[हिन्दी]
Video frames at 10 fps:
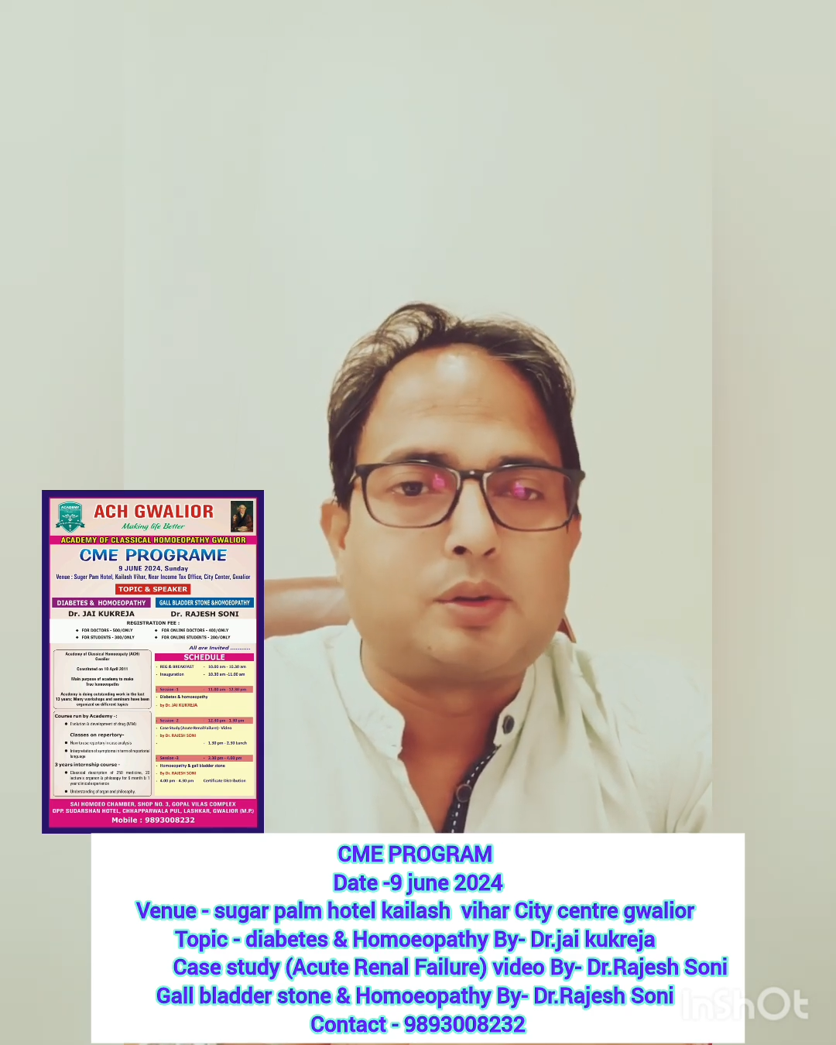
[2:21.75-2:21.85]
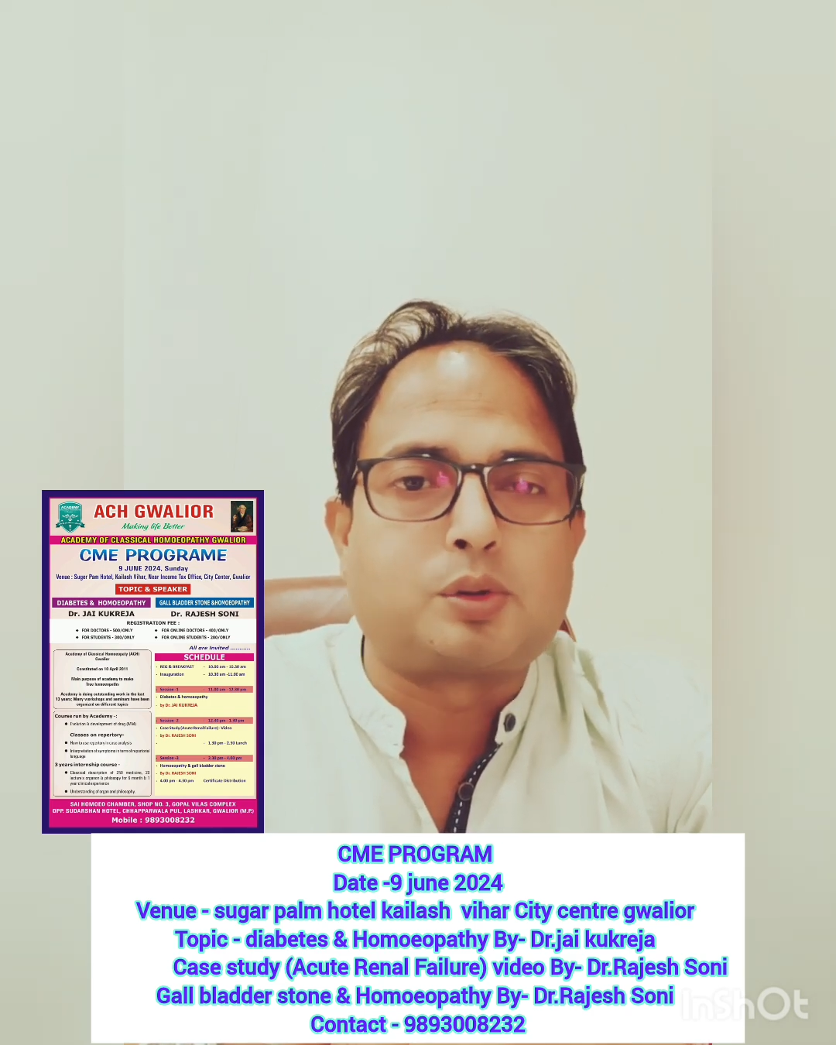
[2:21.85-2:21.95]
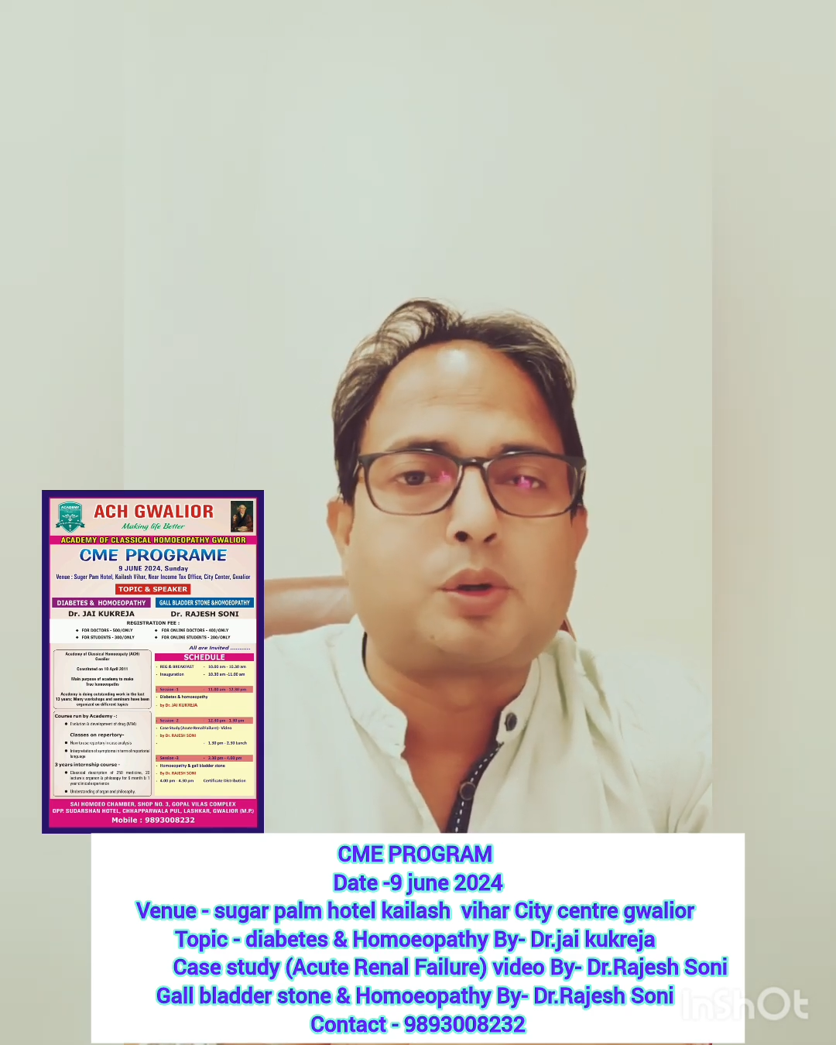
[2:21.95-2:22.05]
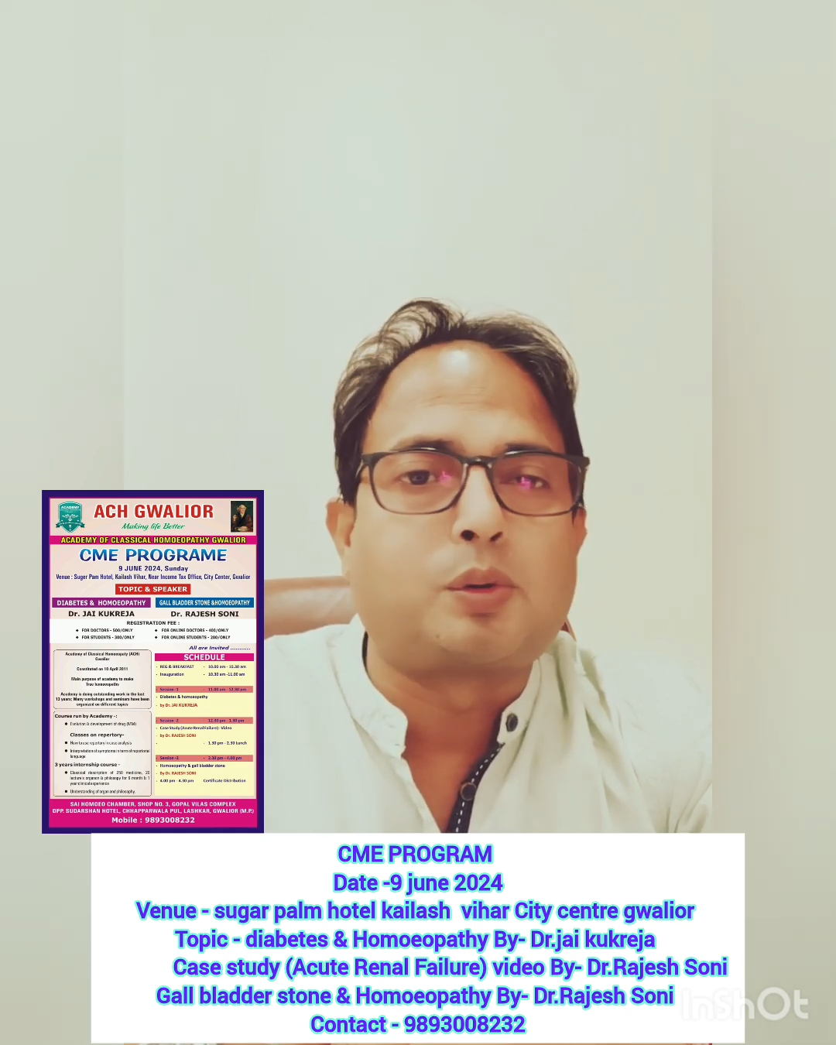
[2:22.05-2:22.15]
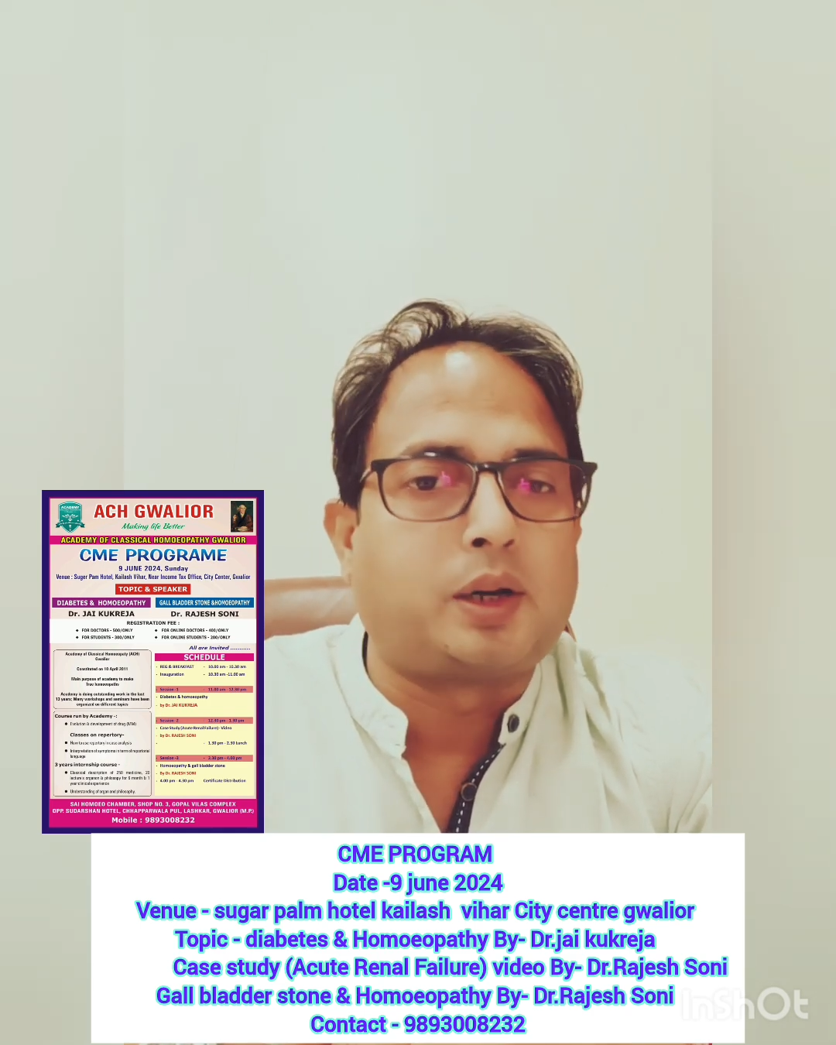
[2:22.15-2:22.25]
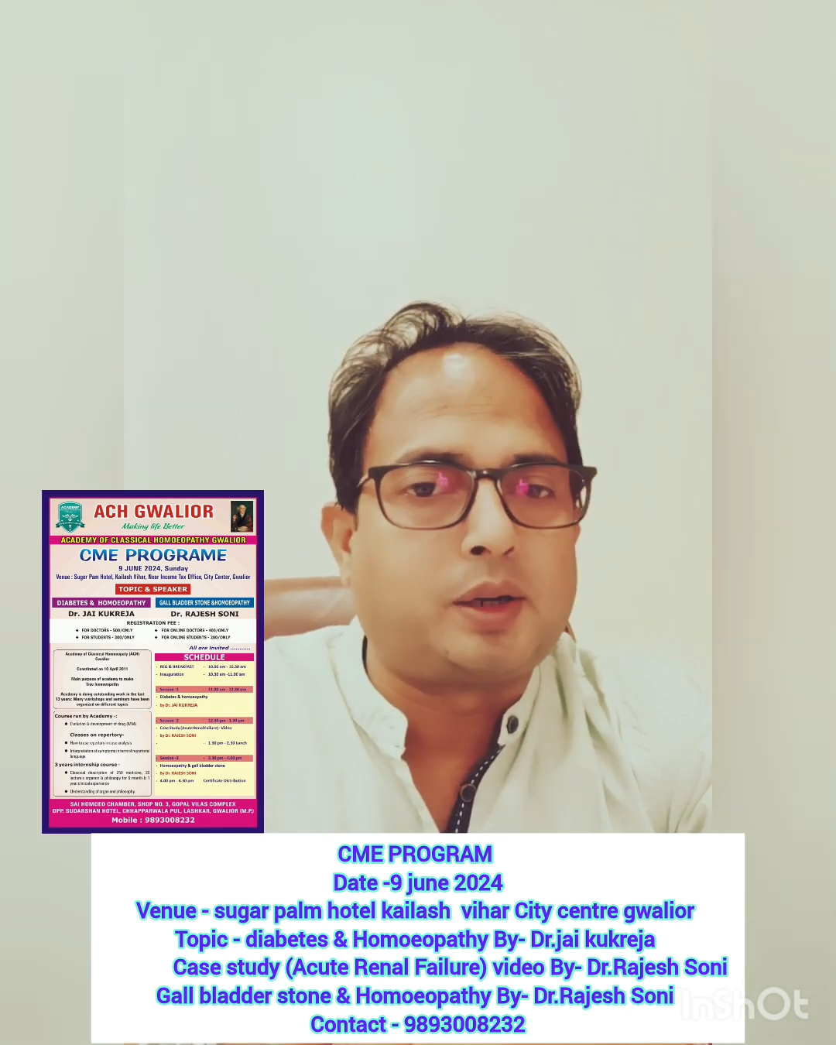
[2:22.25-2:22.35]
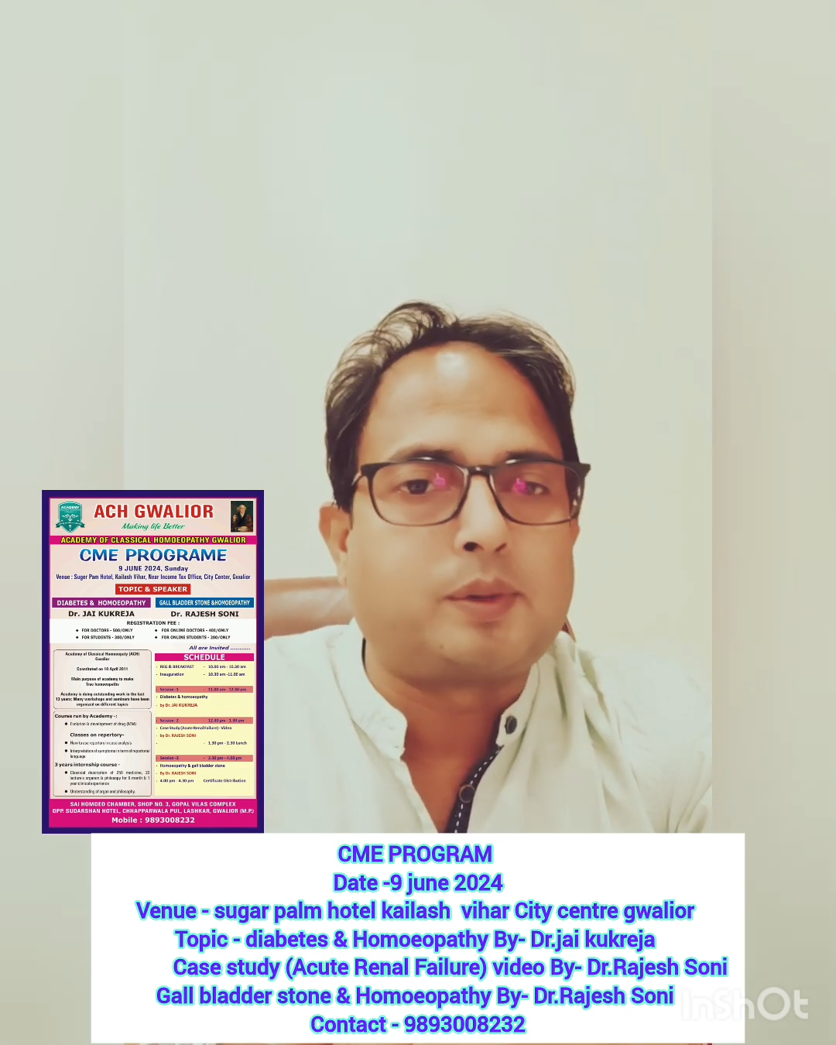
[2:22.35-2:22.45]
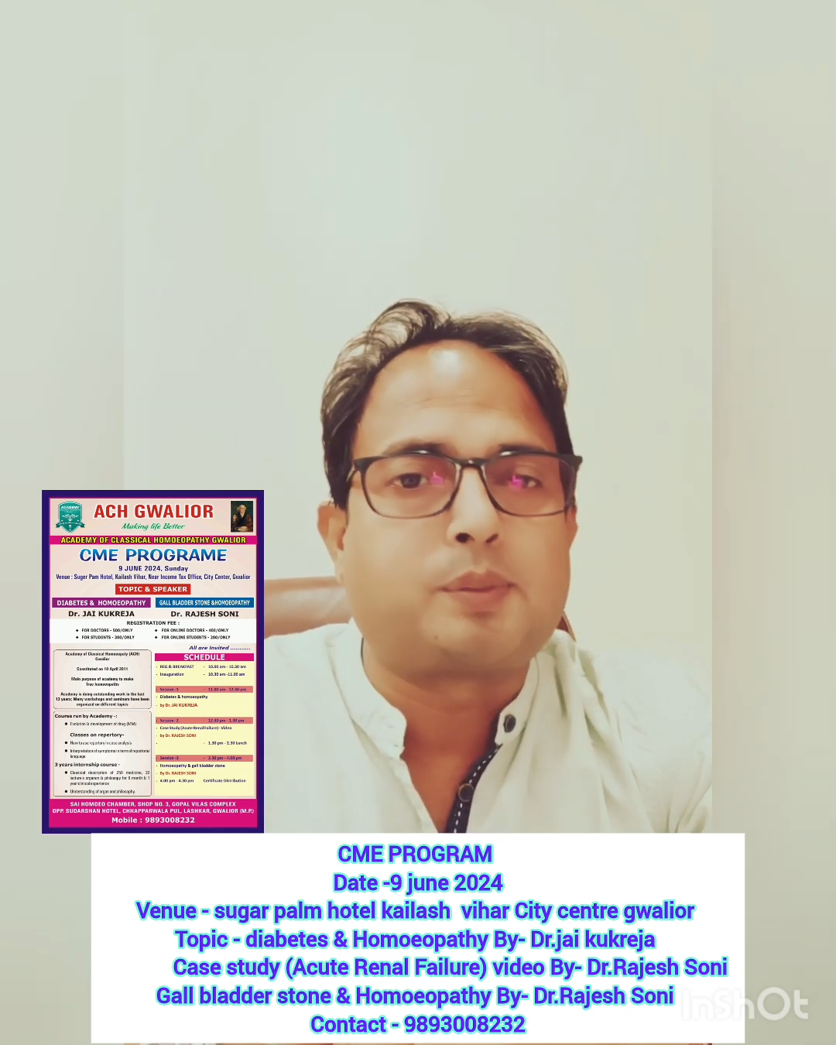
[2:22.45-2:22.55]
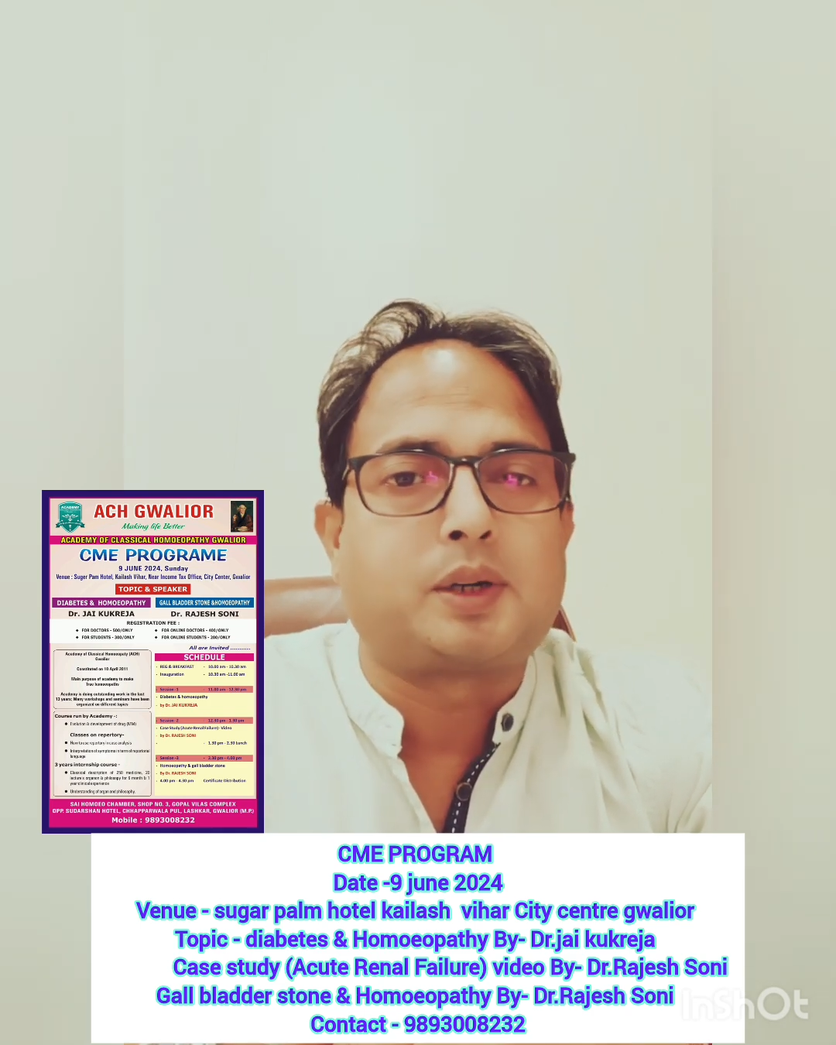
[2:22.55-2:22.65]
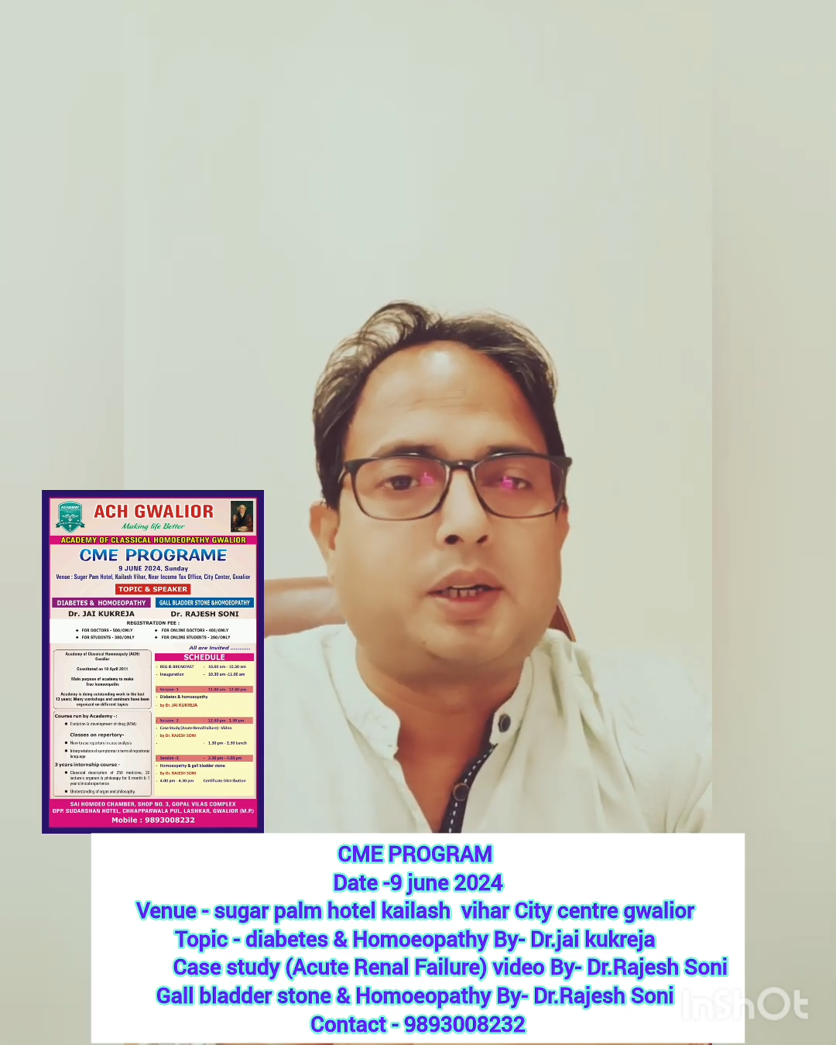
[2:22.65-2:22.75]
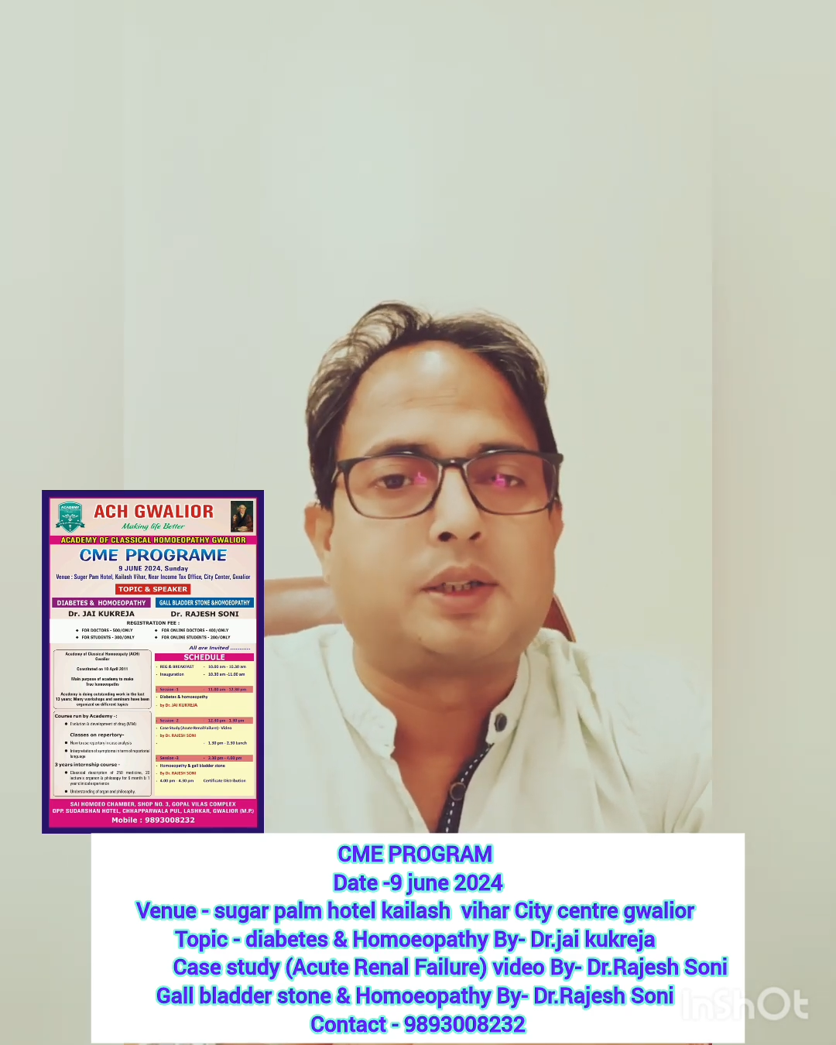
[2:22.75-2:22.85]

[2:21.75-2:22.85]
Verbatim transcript: जो कि ग्वालियर में अपना